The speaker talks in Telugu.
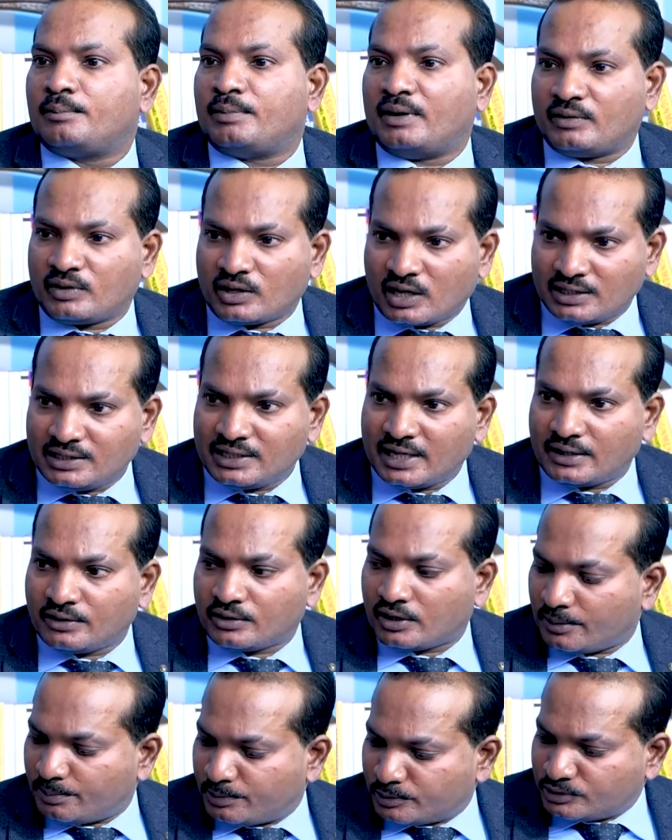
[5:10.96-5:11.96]
పవన్ కళ్యాణ్
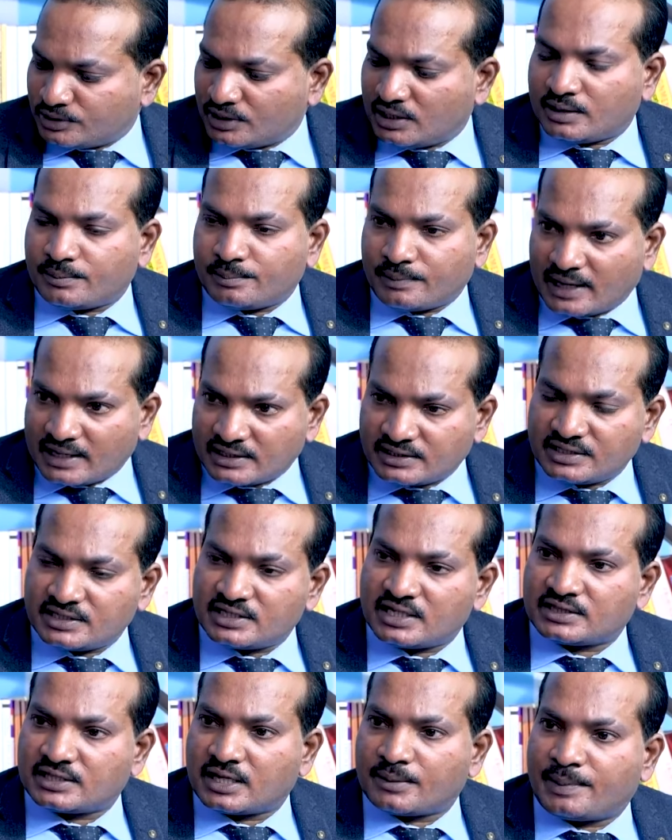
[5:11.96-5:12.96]
రేపొద్దున భారతీయ
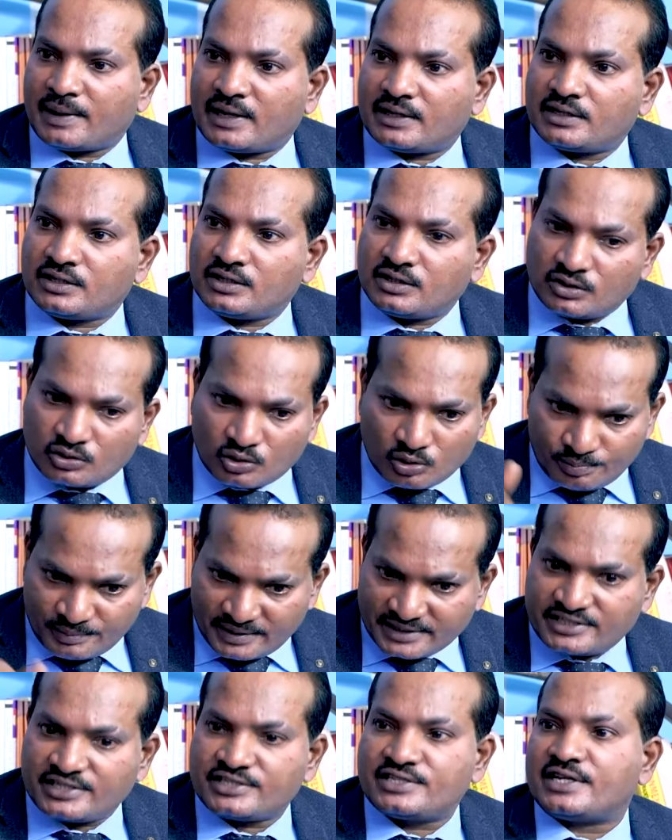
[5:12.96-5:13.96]
జనతా పార్టీతో
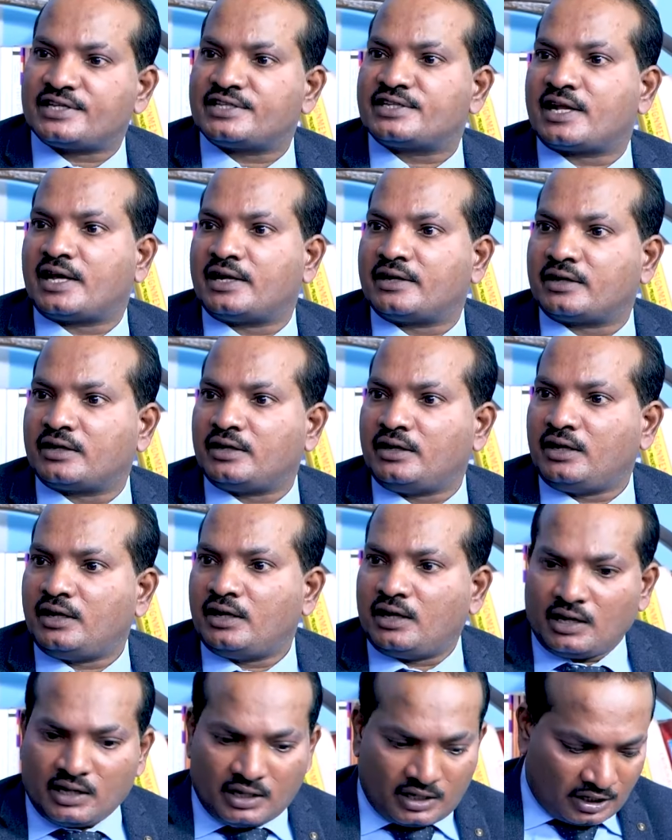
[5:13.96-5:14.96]
మెర్జ్ చేయడానికి
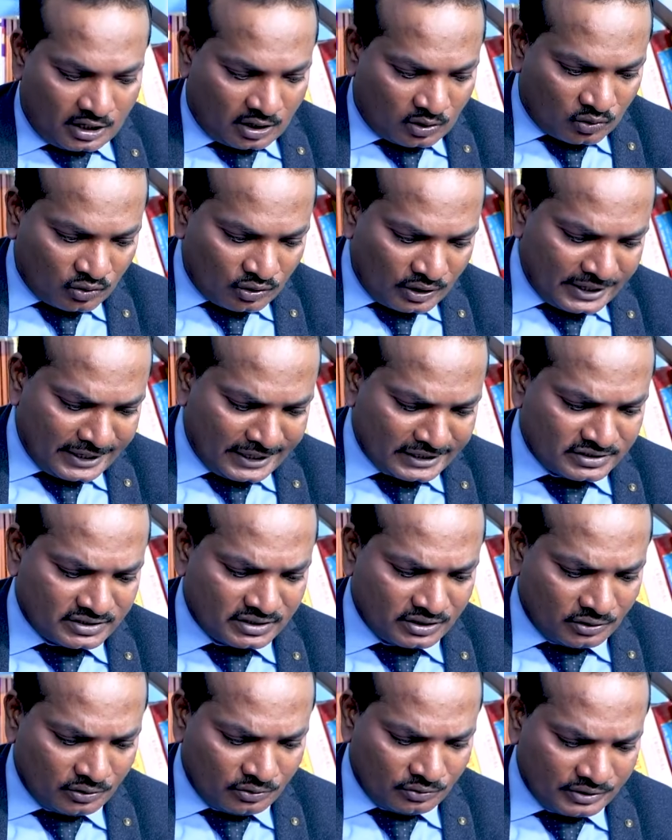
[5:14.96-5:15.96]
ఇక్కడున్న
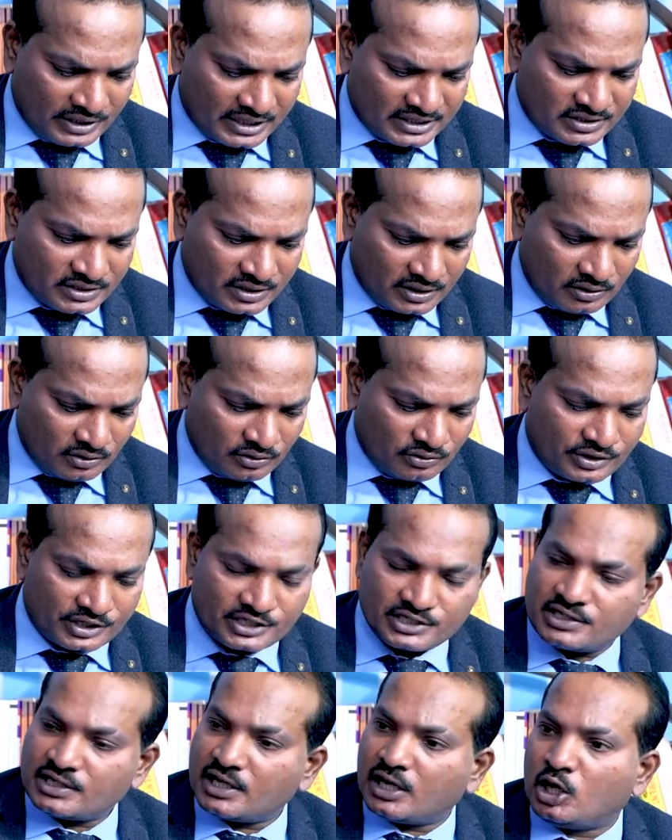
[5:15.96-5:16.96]
ఎస్సీలు ఎస్టీలు
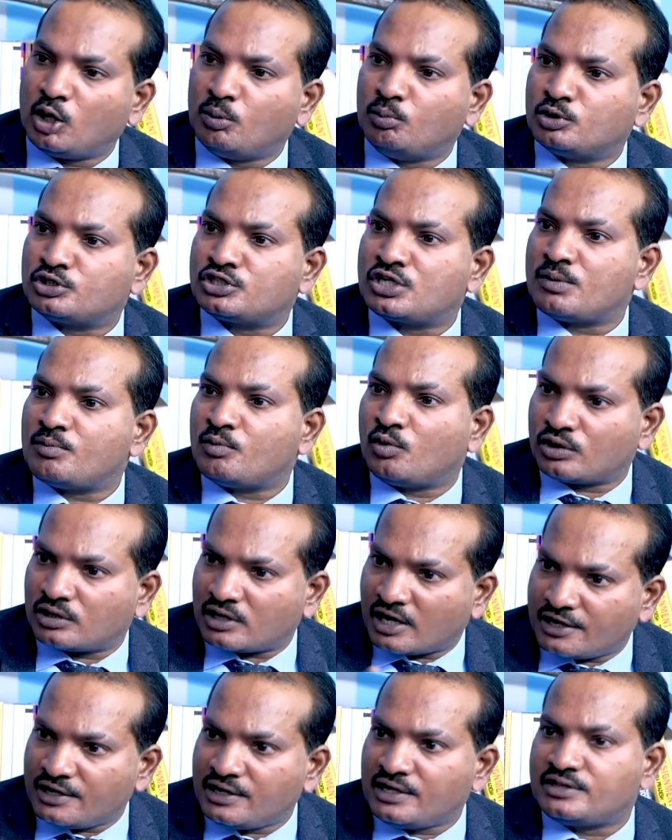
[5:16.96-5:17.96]
క్రిస్టియన్లు ముస్లిం
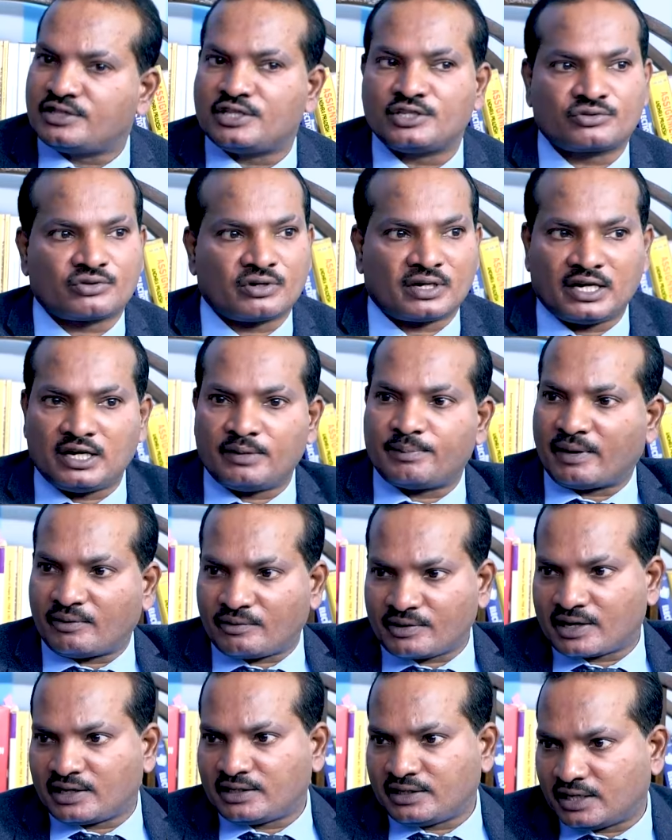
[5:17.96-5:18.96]
ఓట్లు అన్నీ తీసుకొని వెళ్ళి
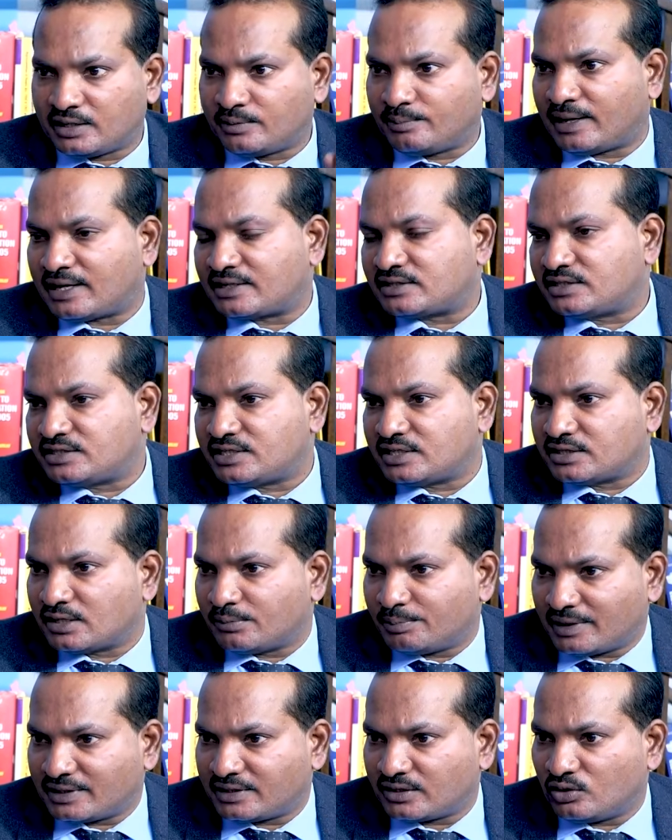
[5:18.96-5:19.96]
పవన్ కళ్యాణ్ భారతీయ
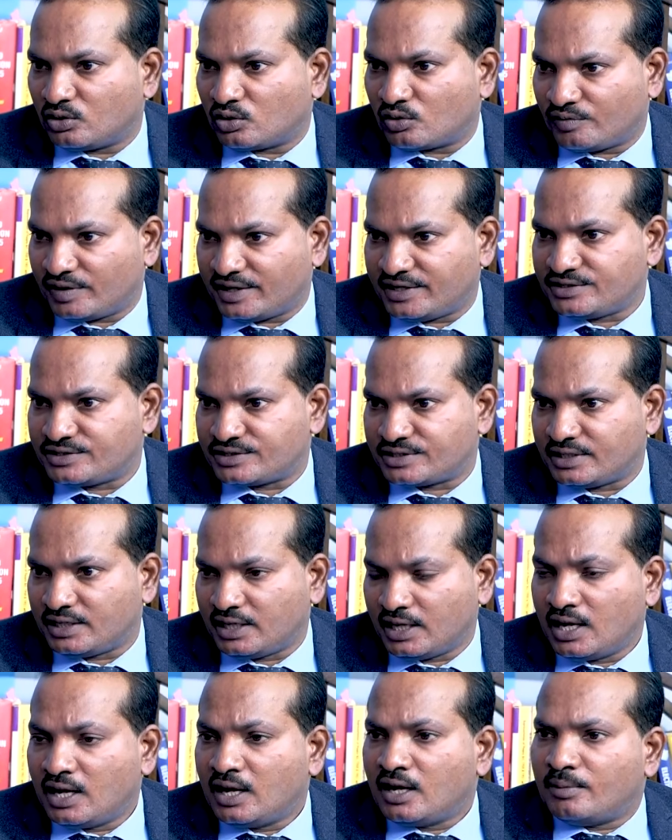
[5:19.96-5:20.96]
జనతా పార్టీలోకి వేయించి
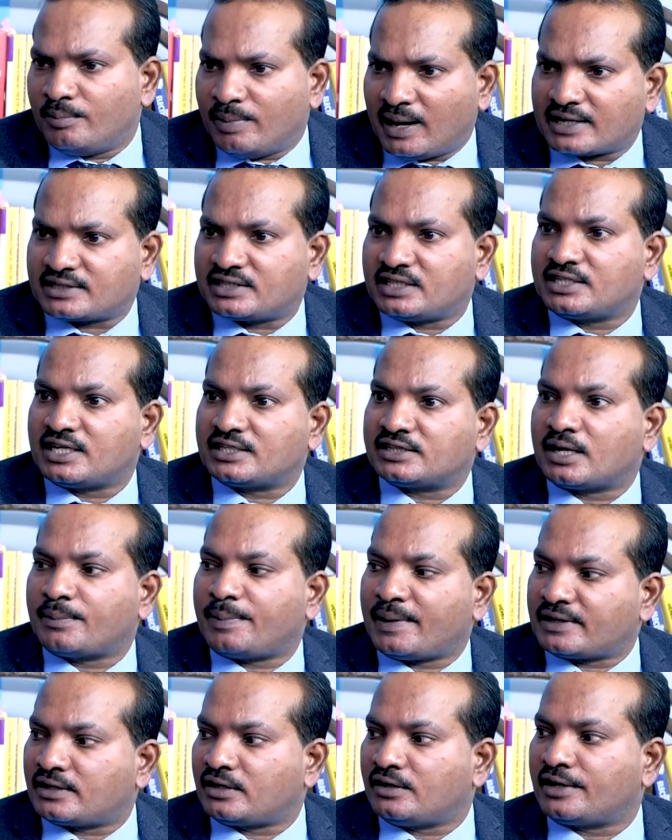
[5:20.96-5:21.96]
భారతీయ జనతా
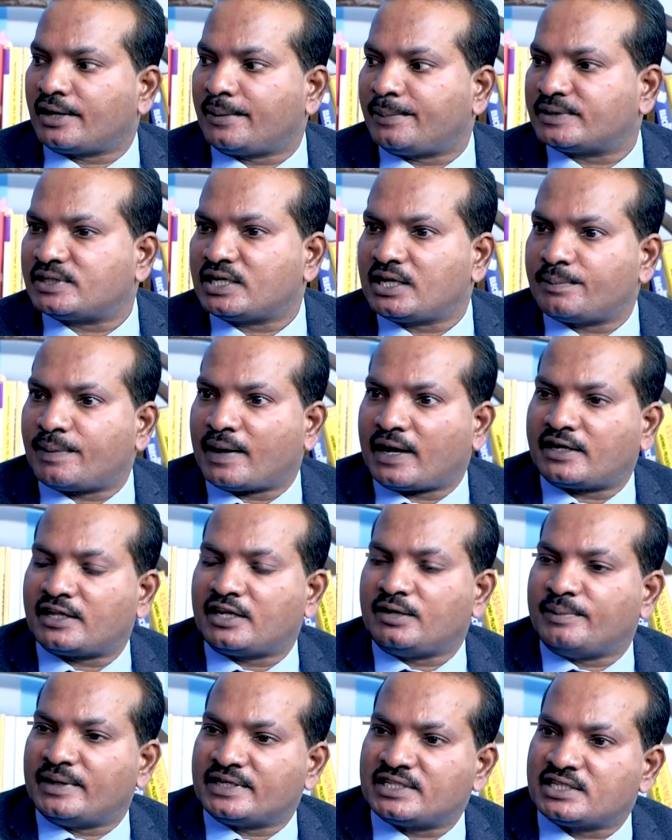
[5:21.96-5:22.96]
పార్టీని రేపొద్దు ఈ
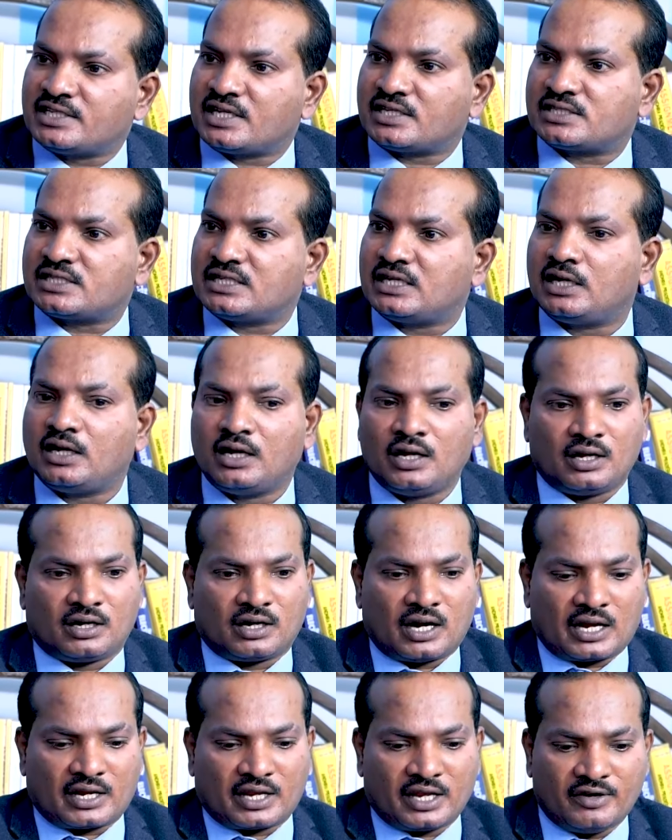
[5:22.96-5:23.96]
పార్టీని మెర్జ్ చేసి
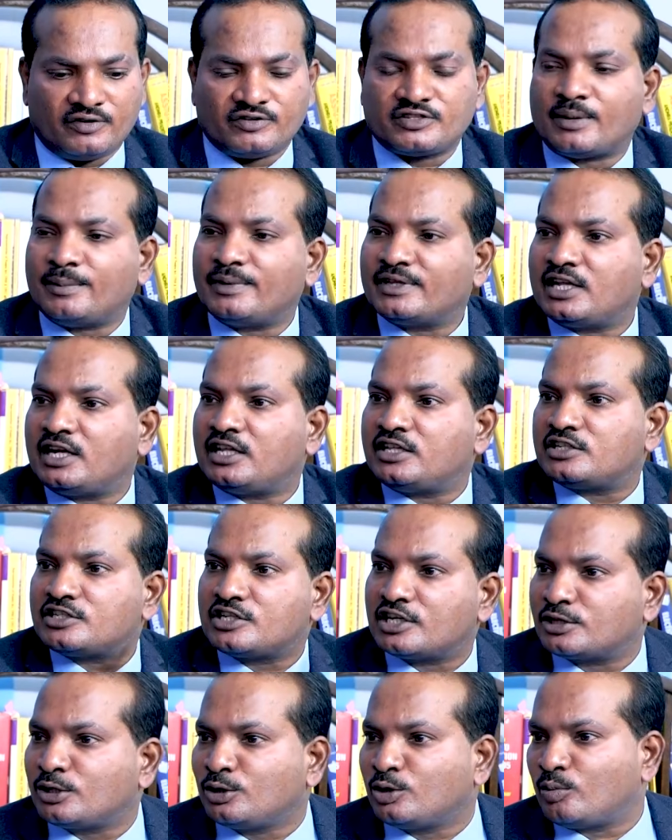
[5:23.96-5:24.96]
నాకేమి సంబంధం
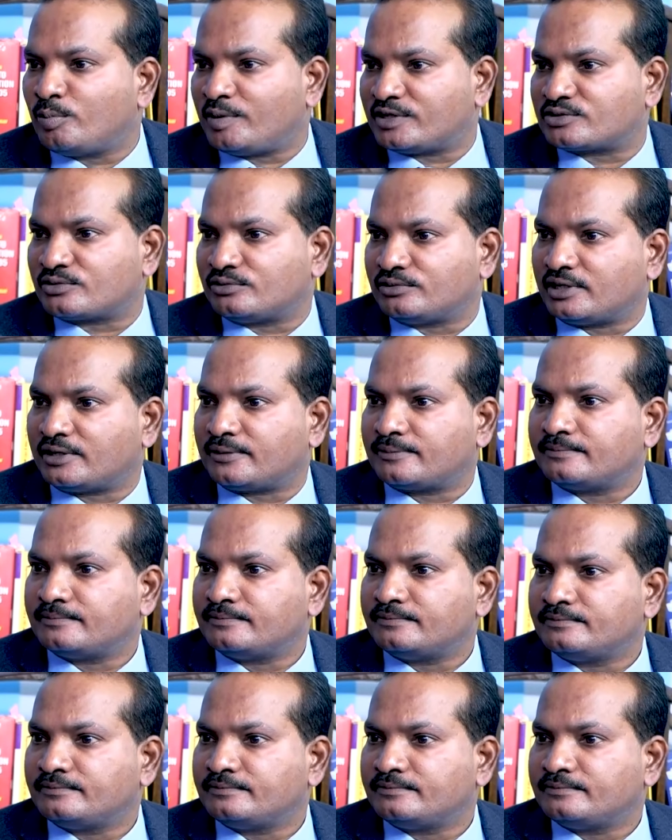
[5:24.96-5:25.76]
లేదని చేతులు దుప్పేసుకుంటాడు